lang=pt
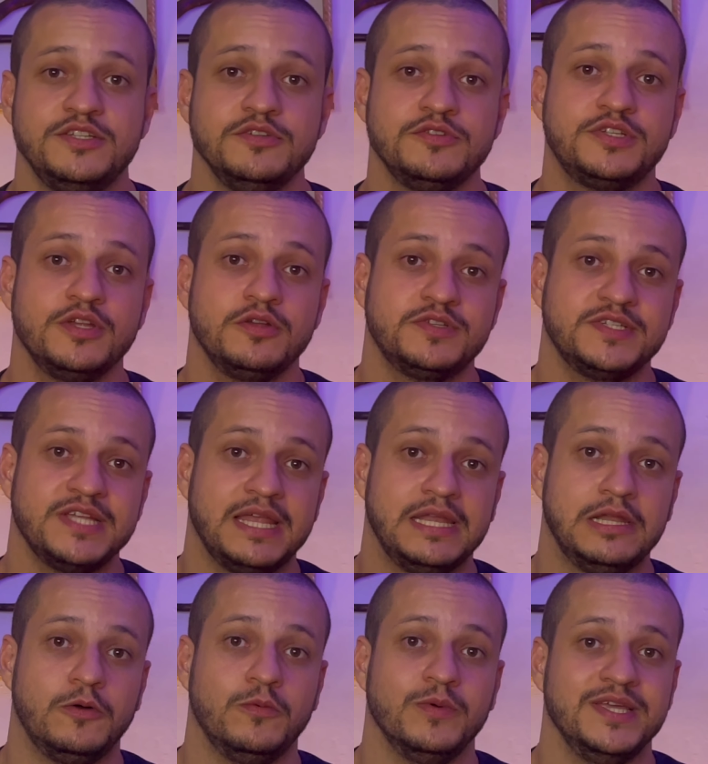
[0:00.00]
o seu
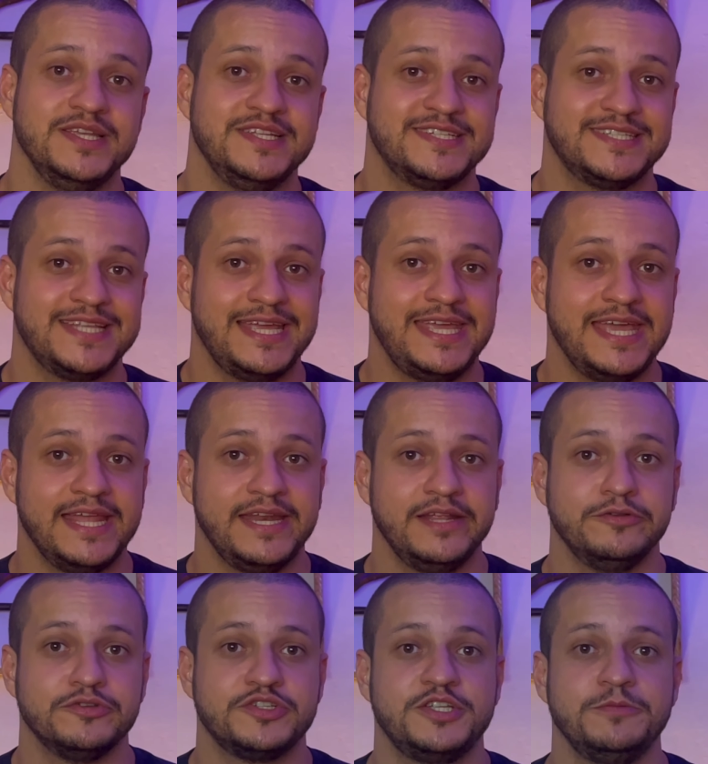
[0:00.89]
salão está
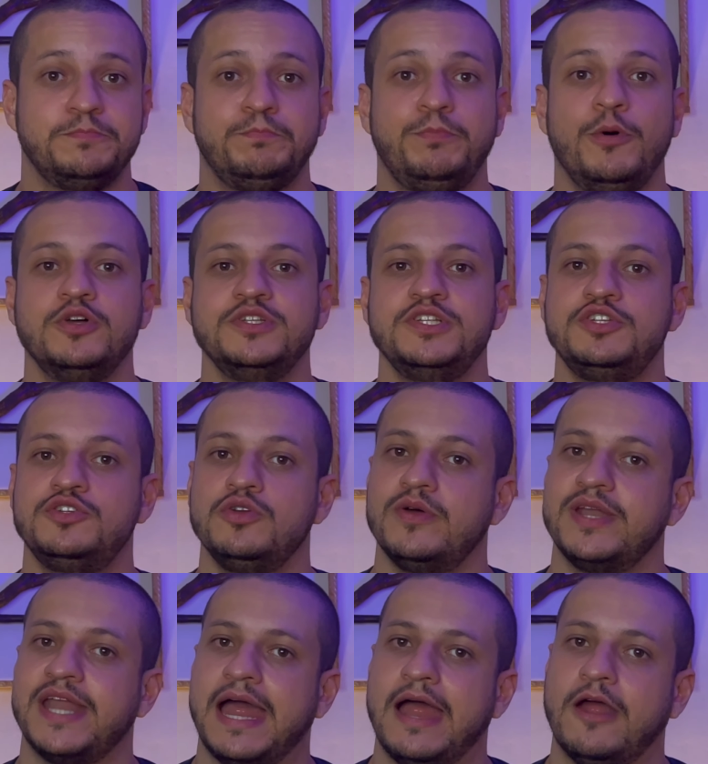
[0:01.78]
querendo se
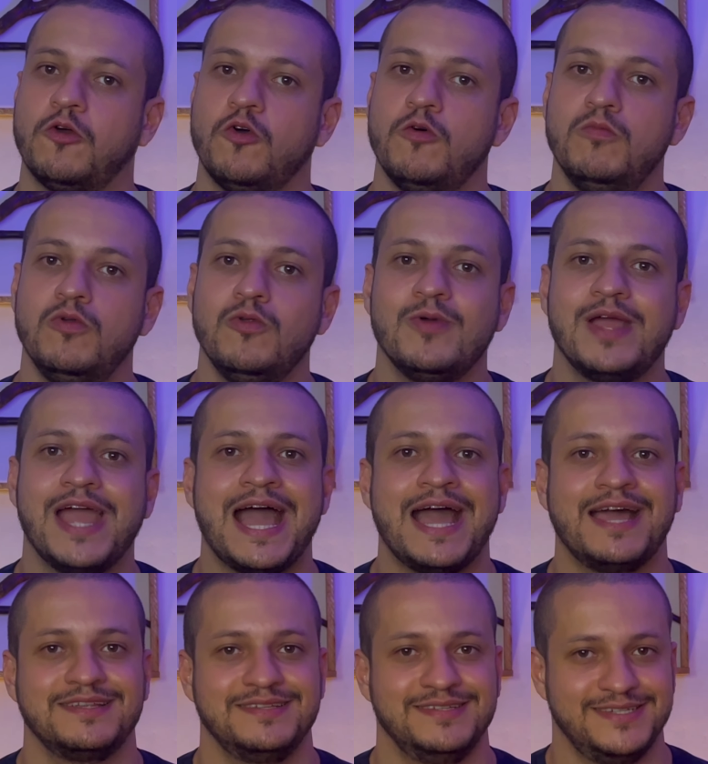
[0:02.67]
posicionar como
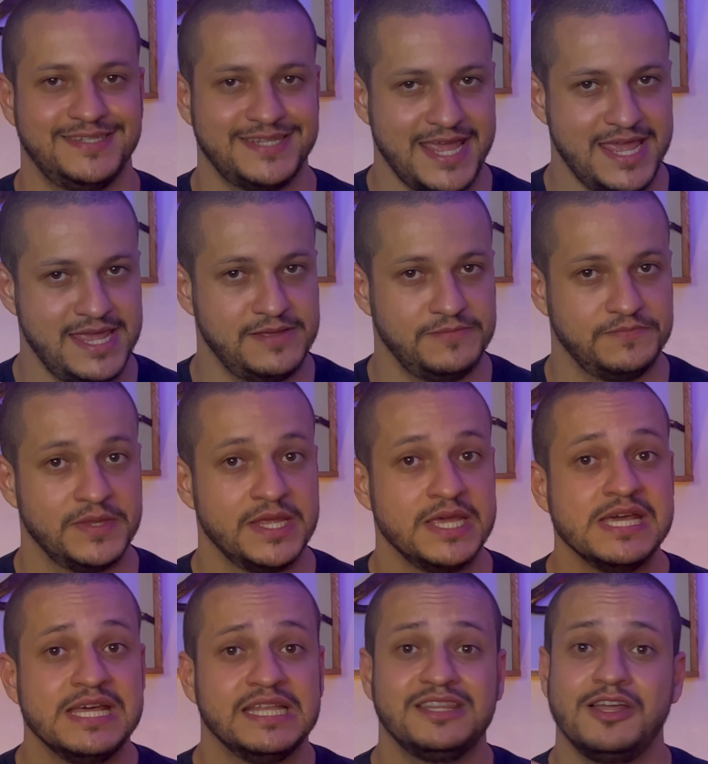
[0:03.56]
lugar zen,
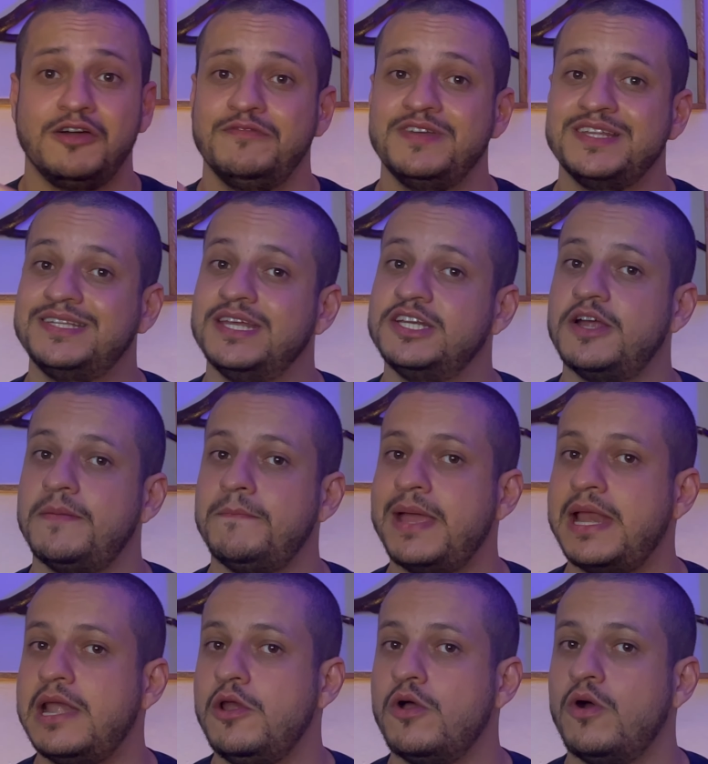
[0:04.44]
talvez seja
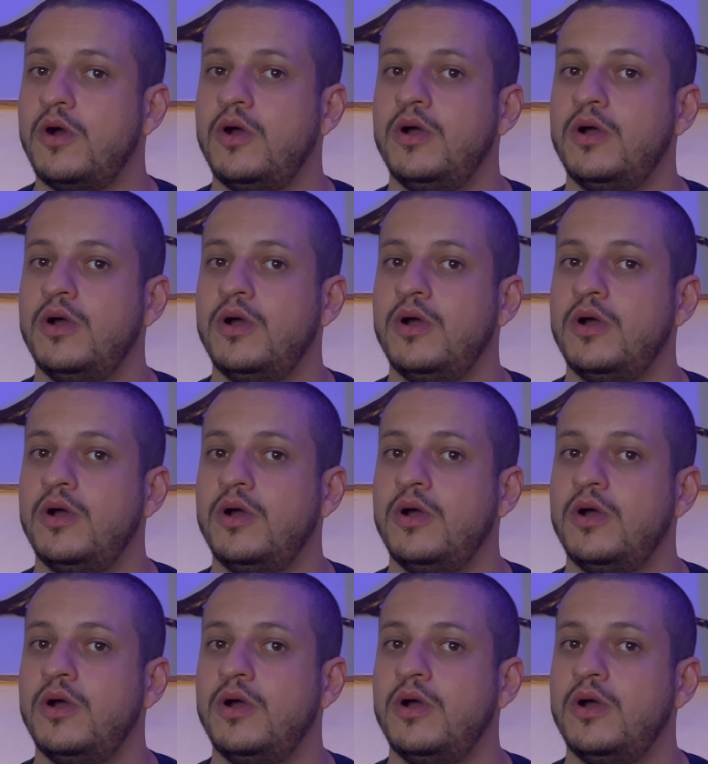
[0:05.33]
melhor